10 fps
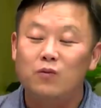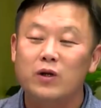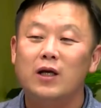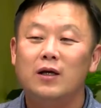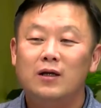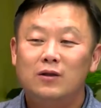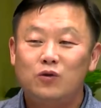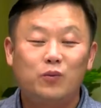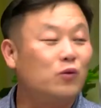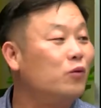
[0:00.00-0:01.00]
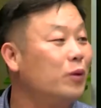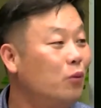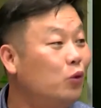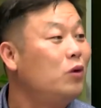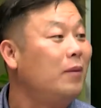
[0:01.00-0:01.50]
우리 촛불 국민
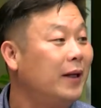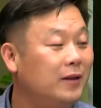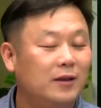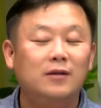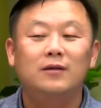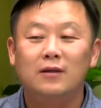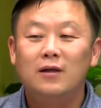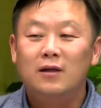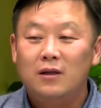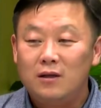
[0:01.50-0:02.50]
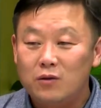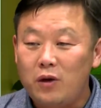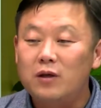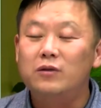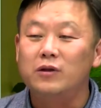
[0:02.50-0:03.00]
모두가 맞습니다. 받는
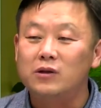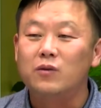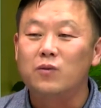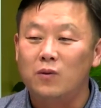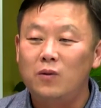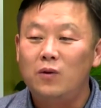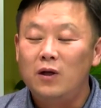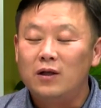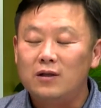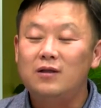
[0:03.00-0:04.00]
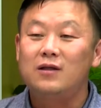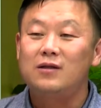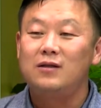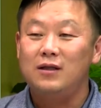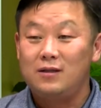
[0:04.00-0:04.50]
쾌거도 있었고 그렇게
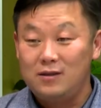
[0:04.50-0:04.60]
해서 이제